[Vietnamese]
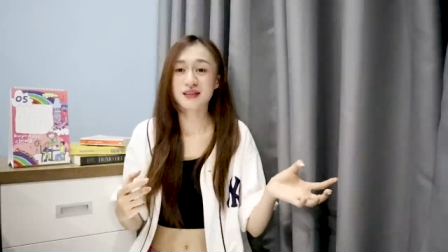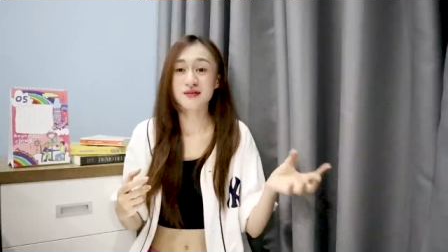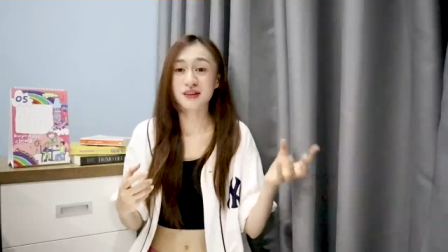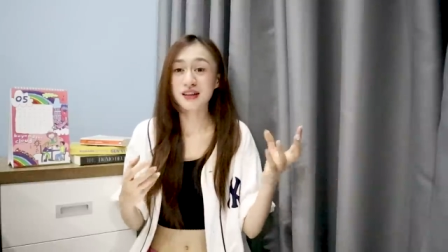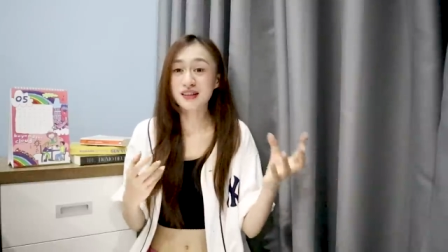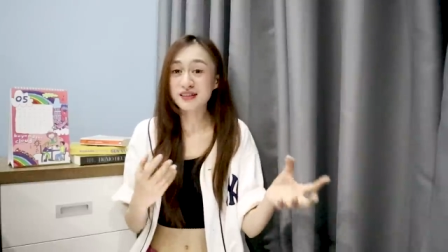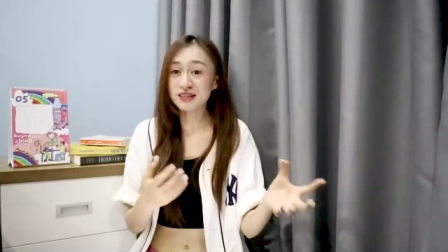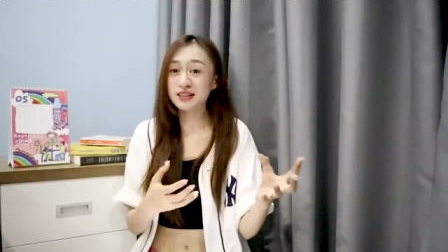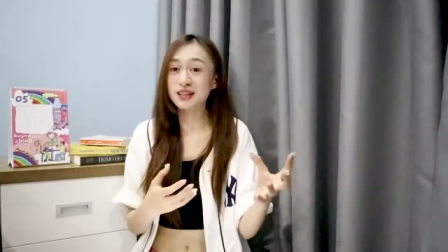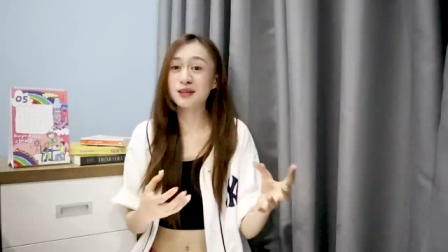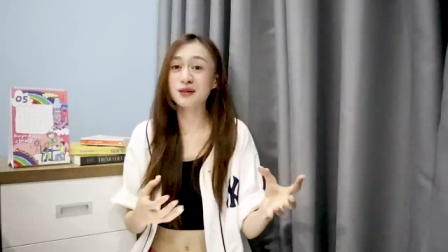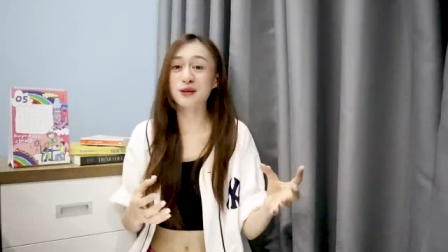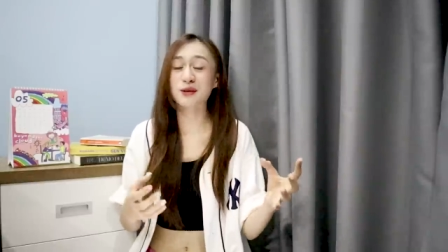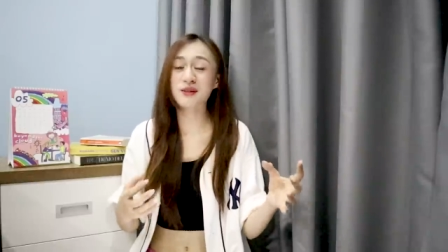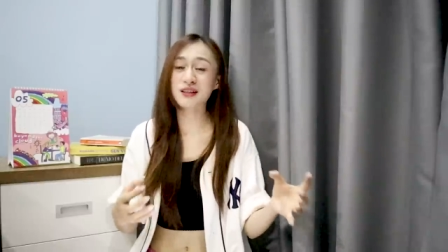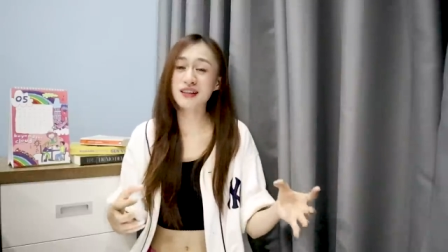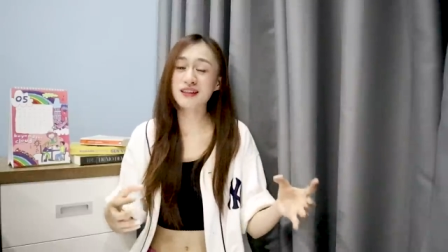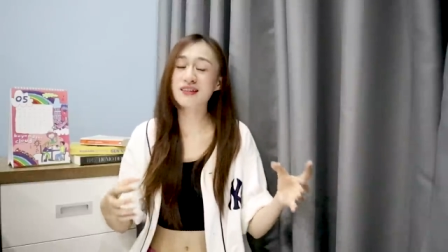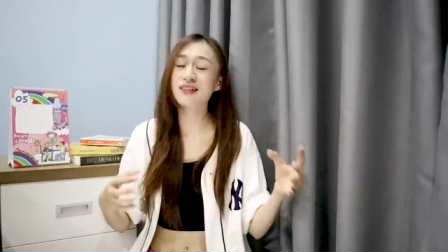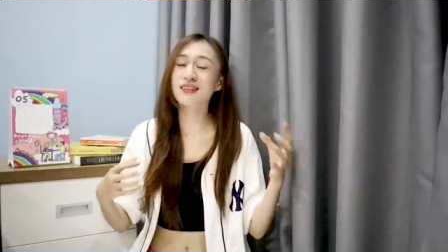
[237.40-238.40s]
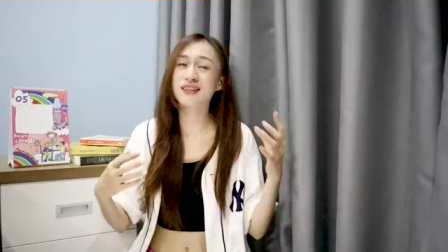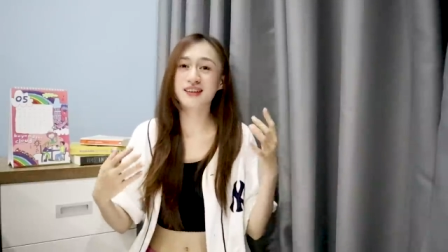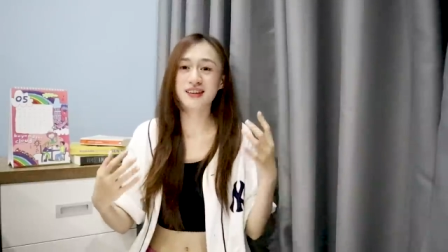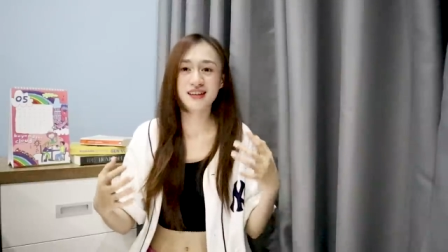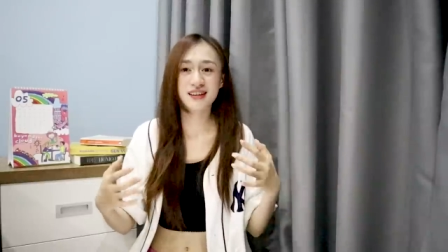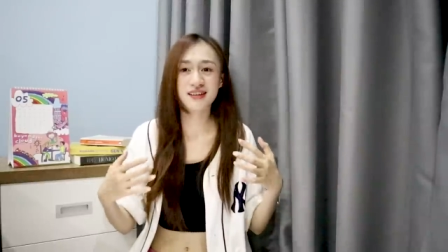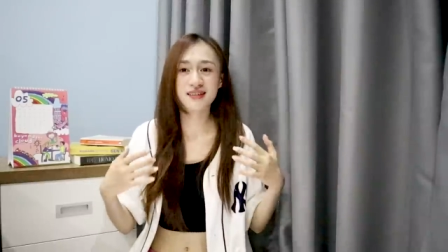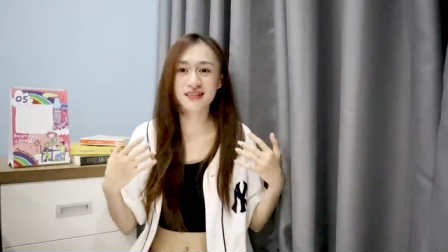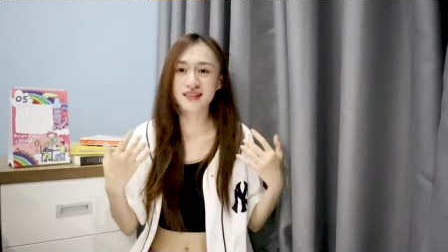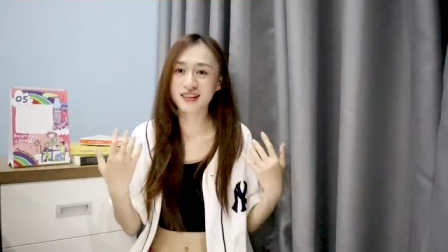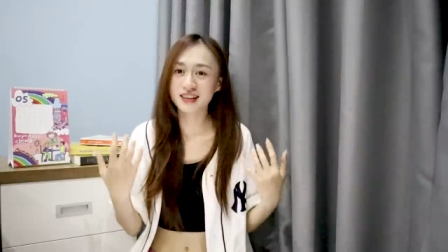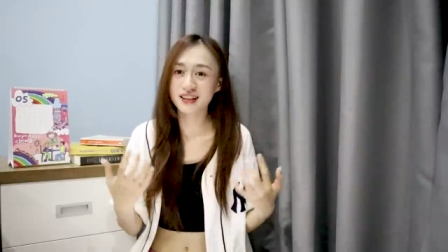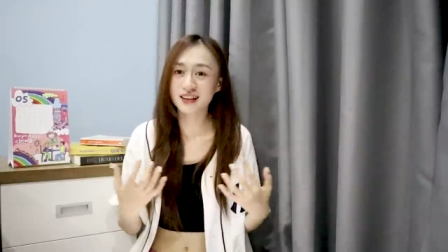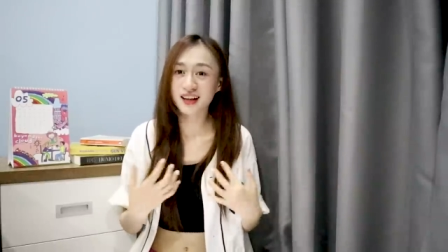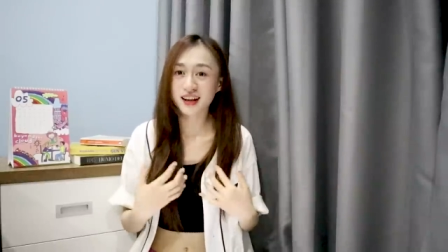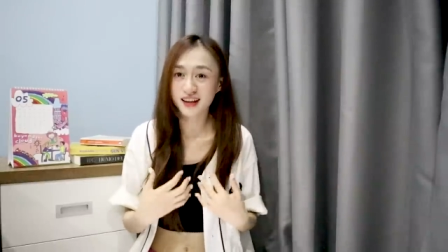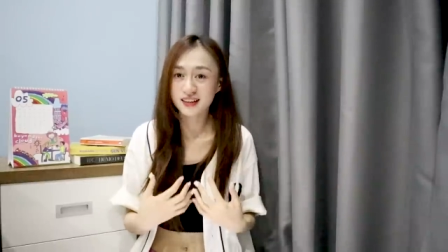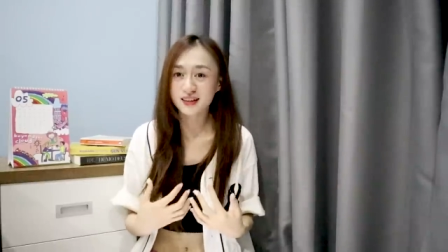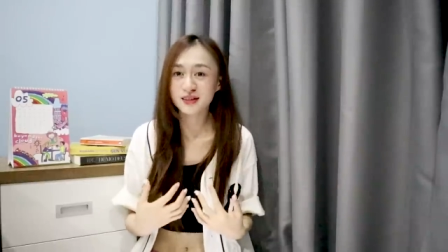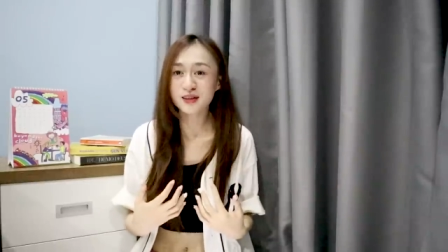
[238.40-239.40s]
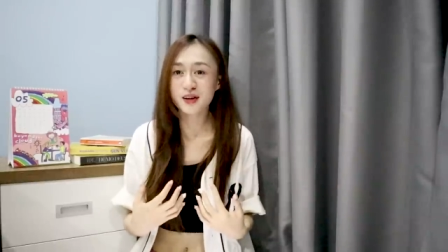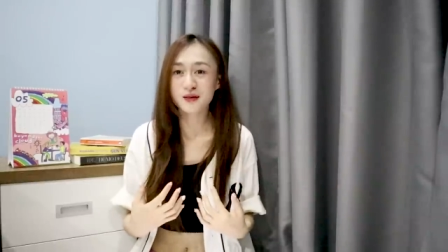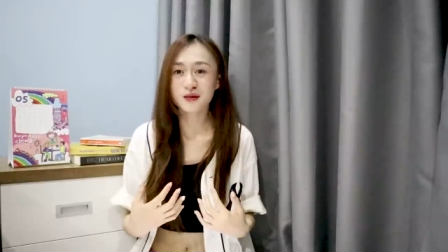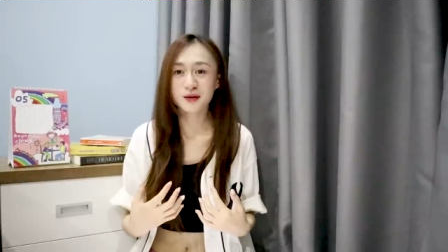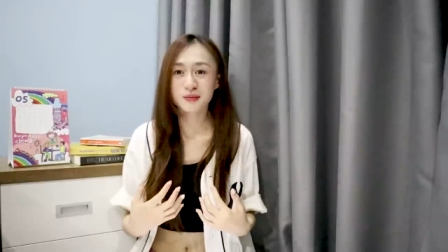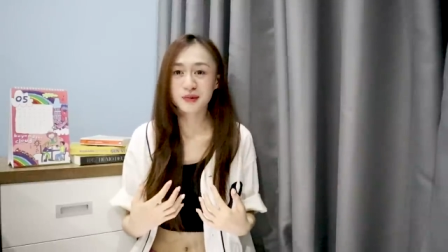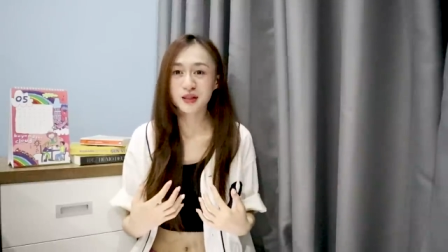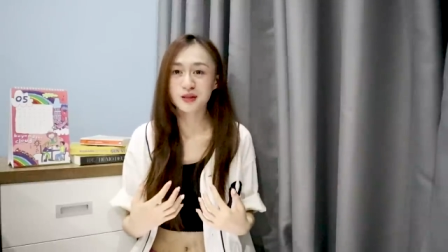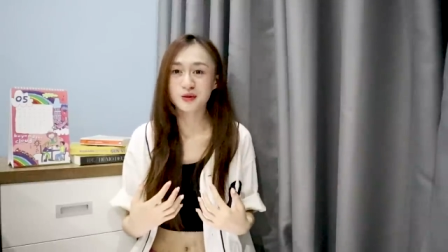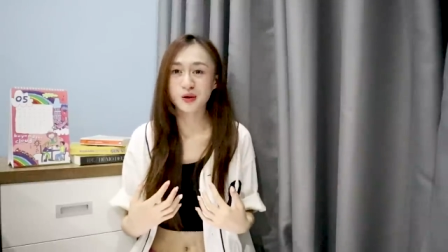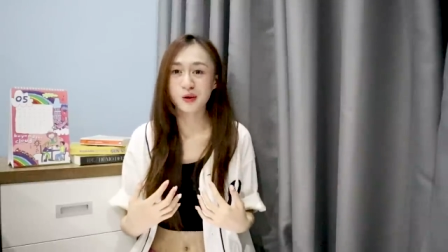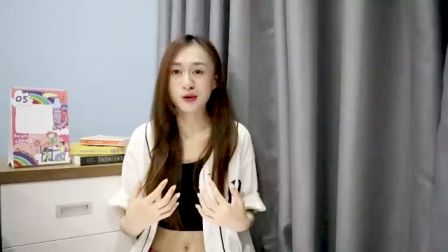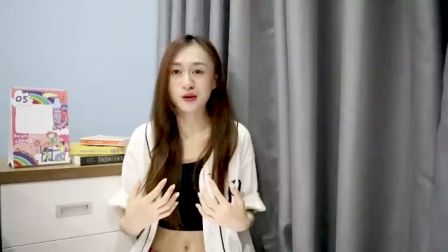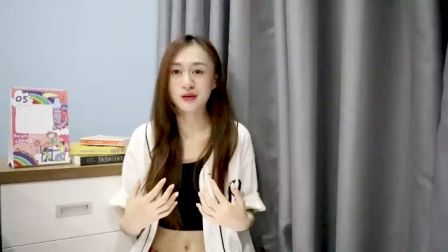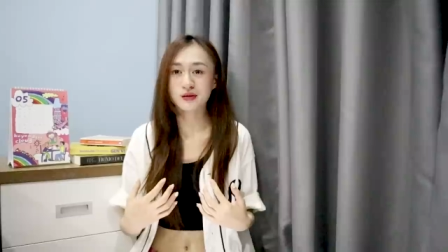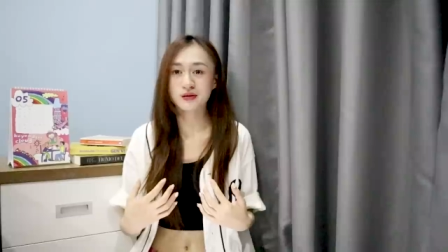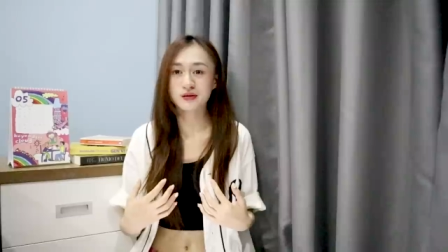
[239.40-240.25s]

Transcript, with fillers: và đương nhiên nó sẽ cực kỳ cực kỳ gây ấn tượng với mình rồi